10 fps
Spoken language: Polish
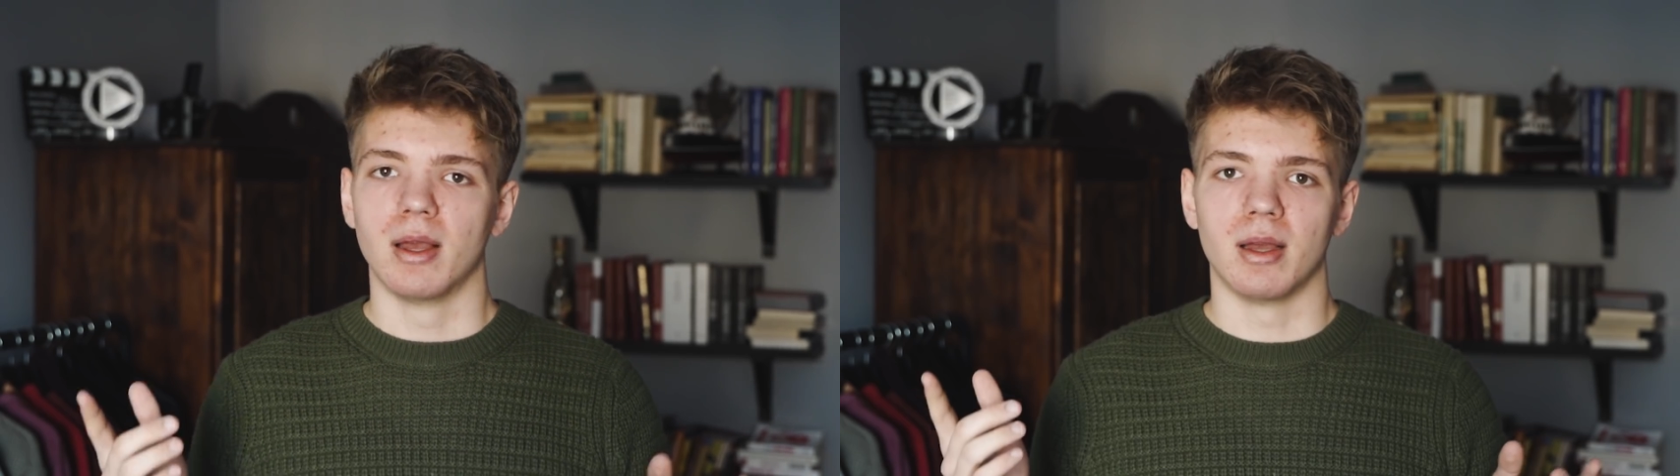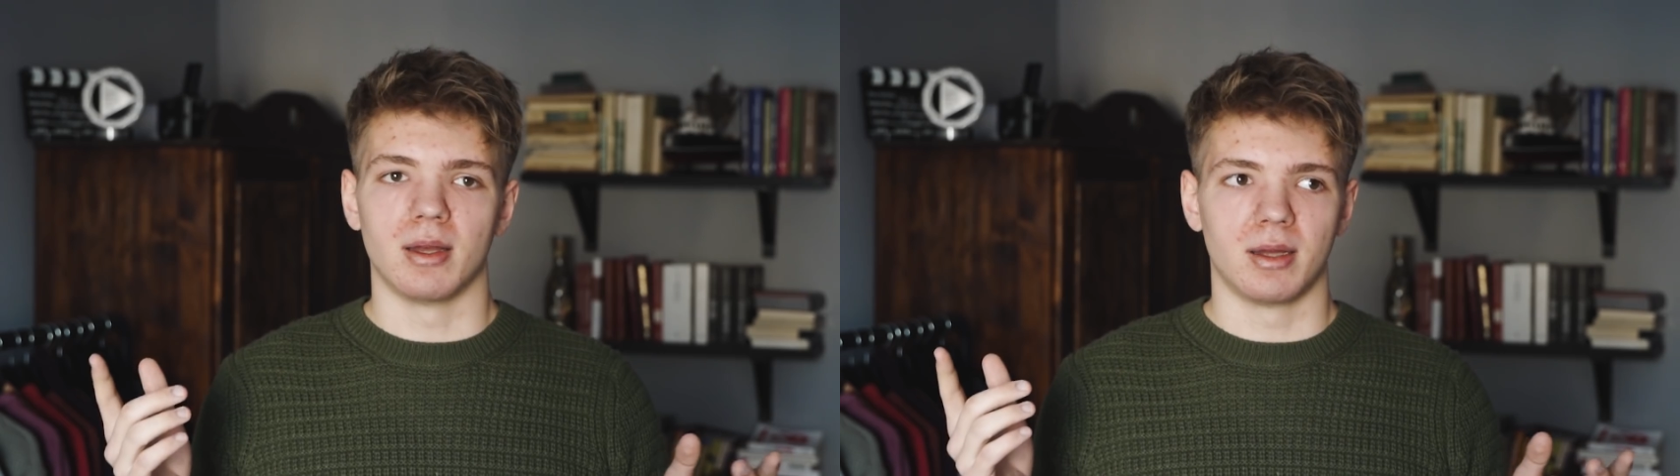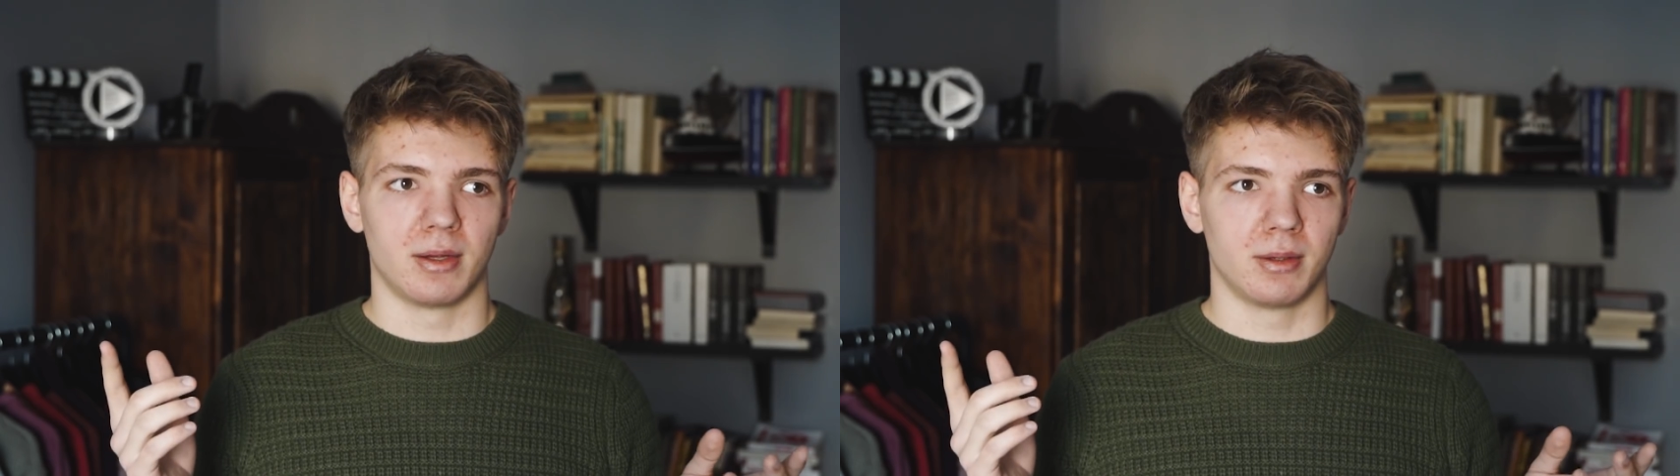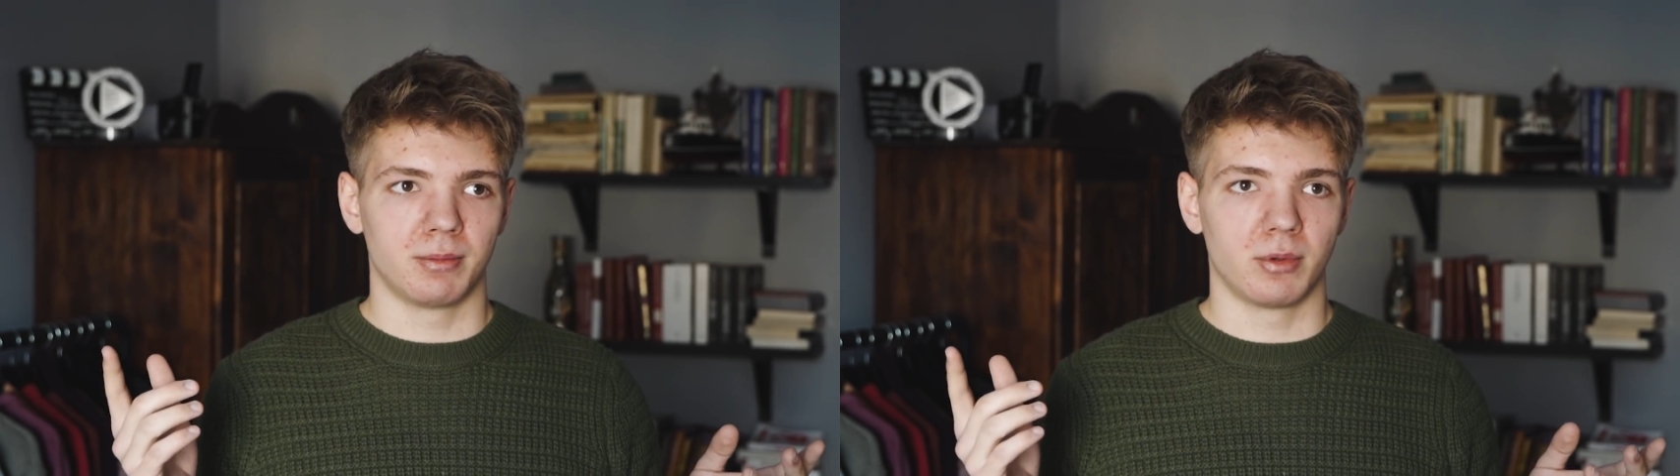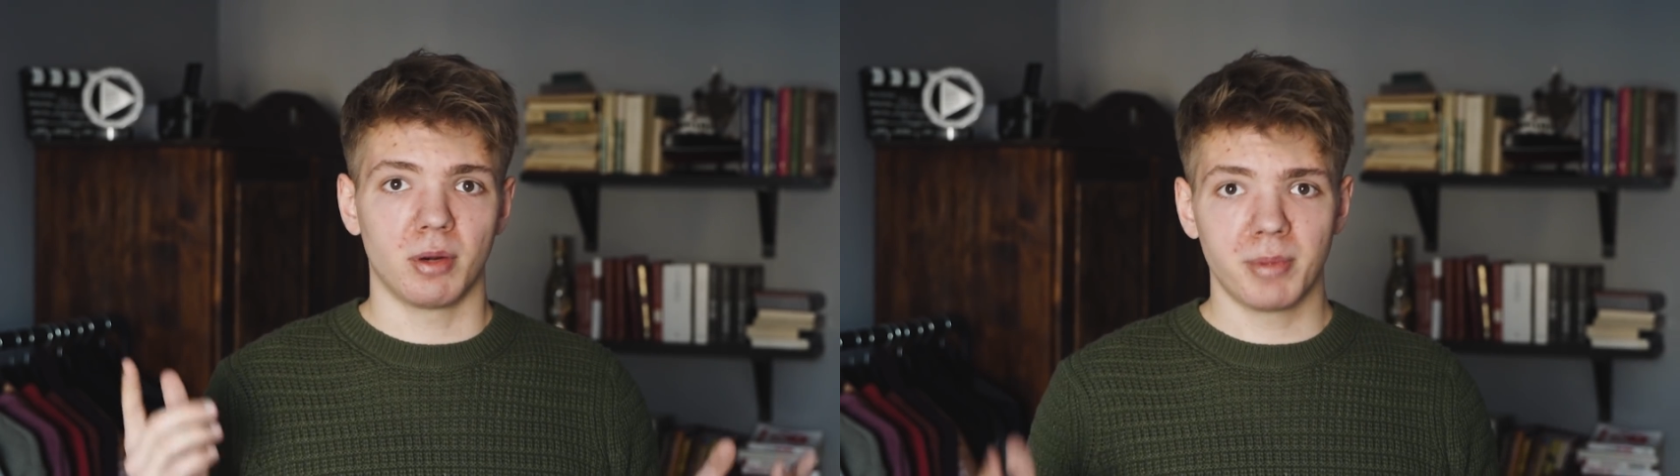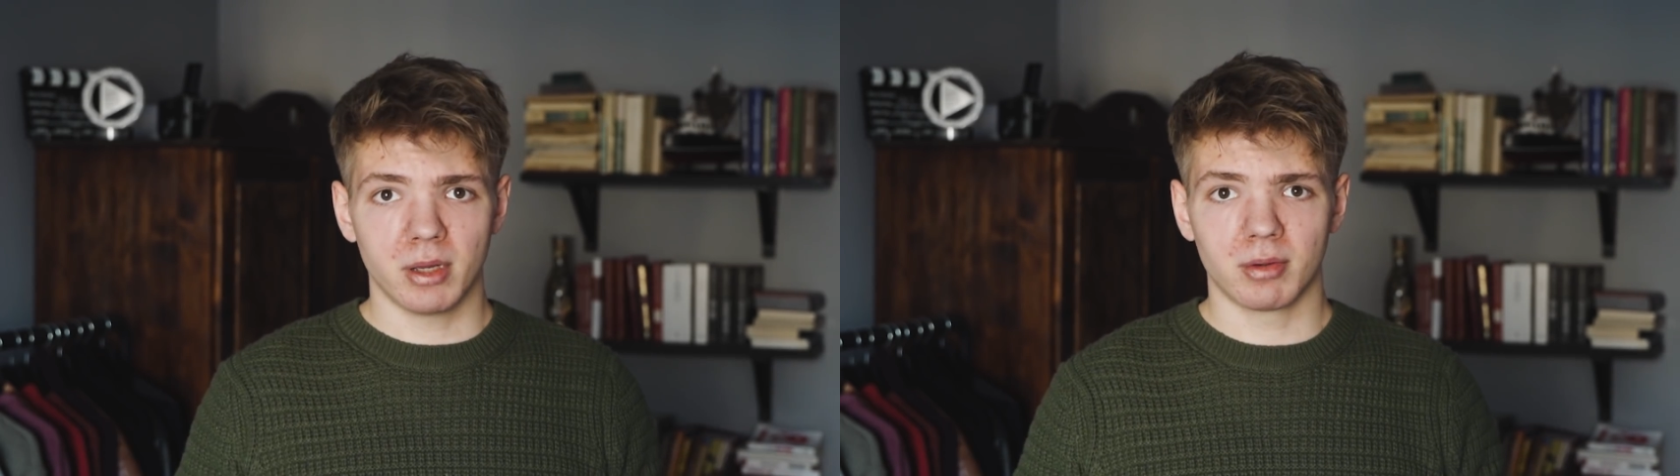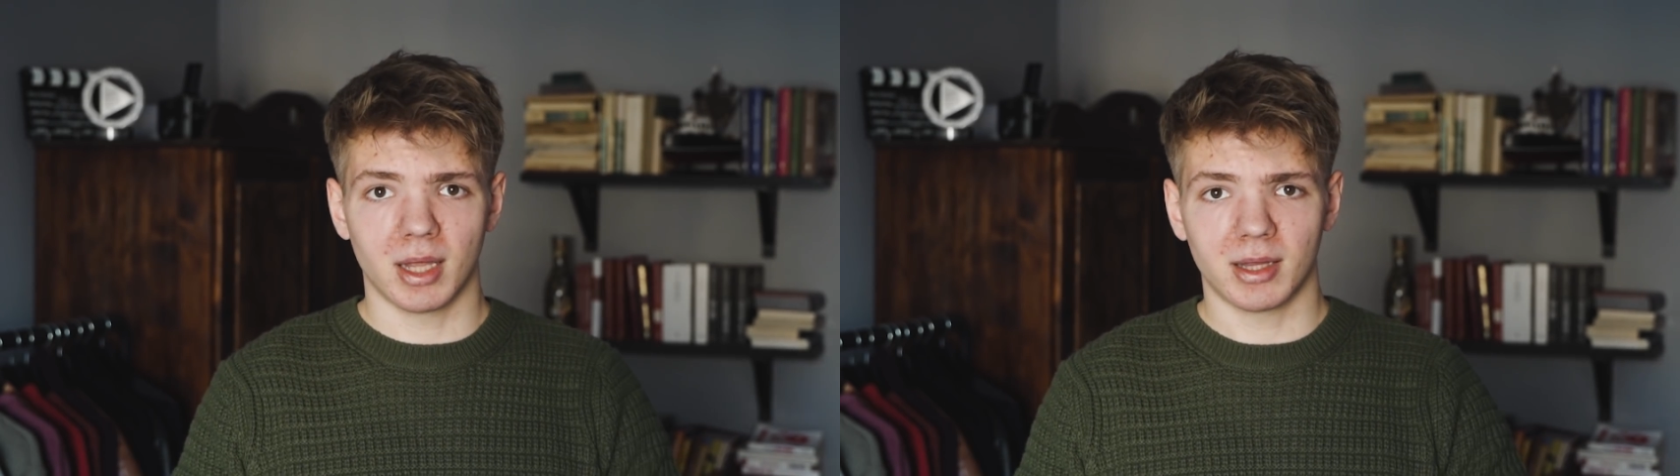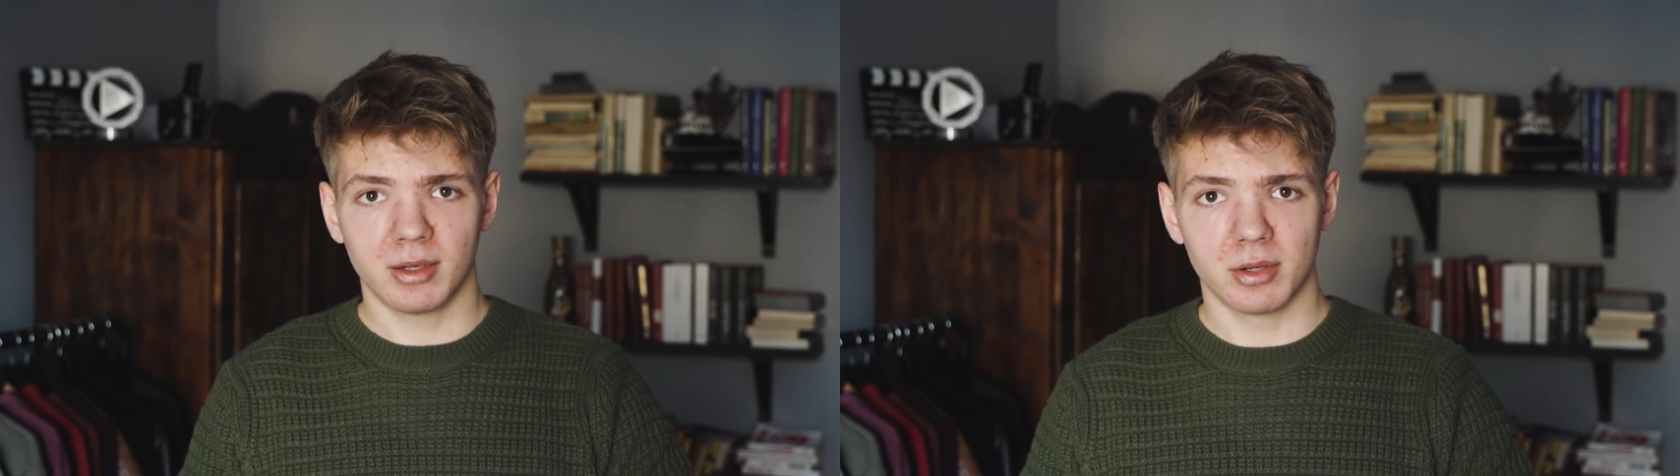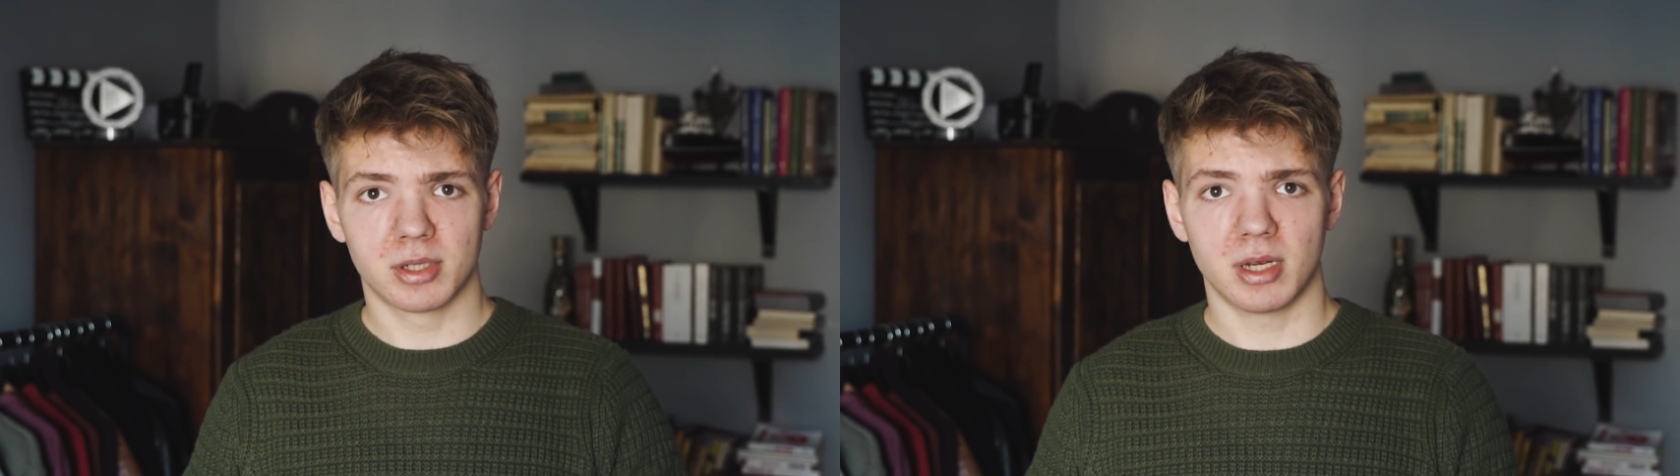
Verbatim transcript: E, robię ją dlatego,